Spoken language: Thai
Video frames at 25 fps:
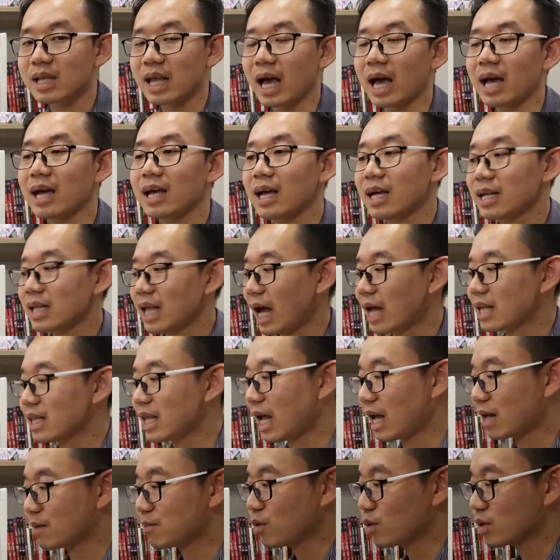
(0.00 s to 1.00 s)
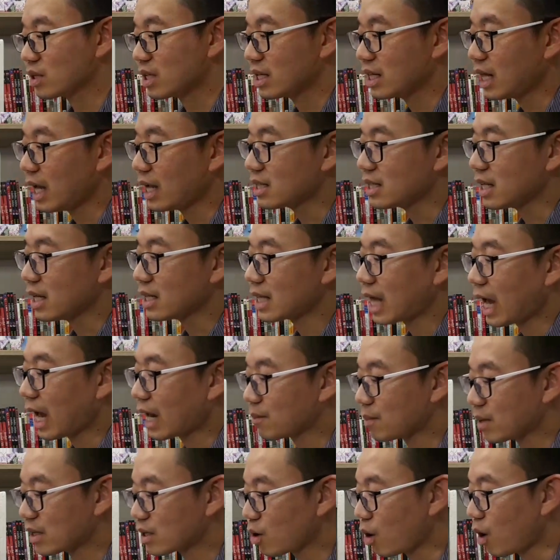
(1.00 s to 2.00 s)
นะทานแทนโปรตีนได้เช่นทา
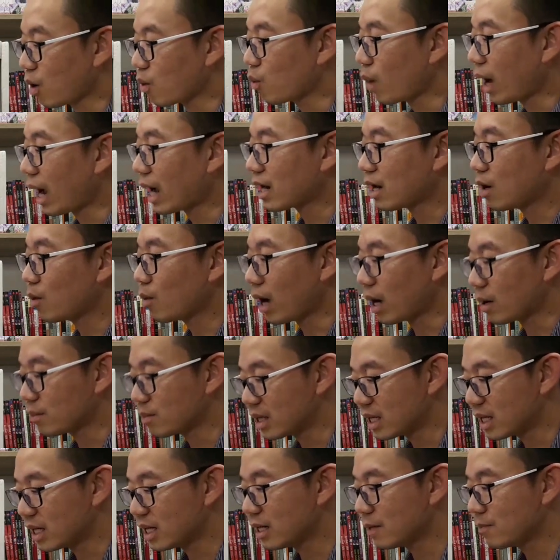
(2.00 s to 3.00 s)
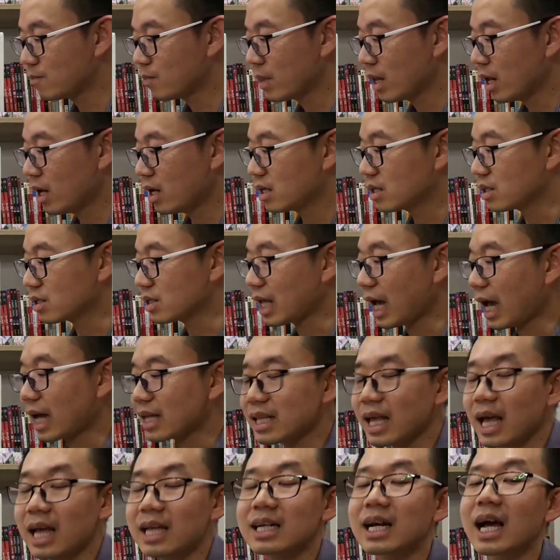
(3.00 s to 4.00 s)
นเป็นของว่างระหว่างมื้อหรือทา
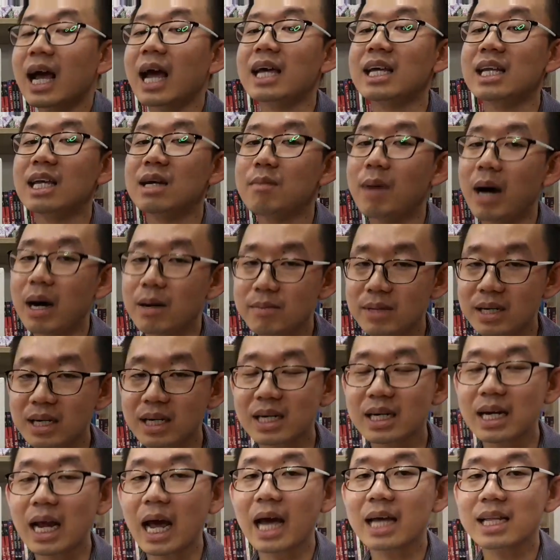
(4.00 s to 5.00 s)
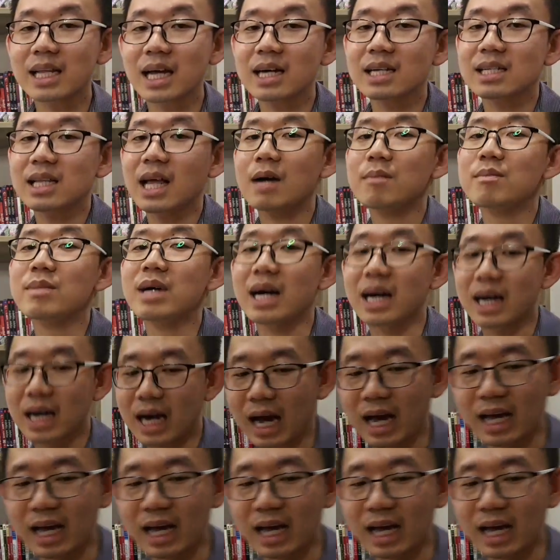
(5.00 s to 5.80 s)
นแทนไข่ในบางมื้อก็ได้ถ้าถ้าเบื่อ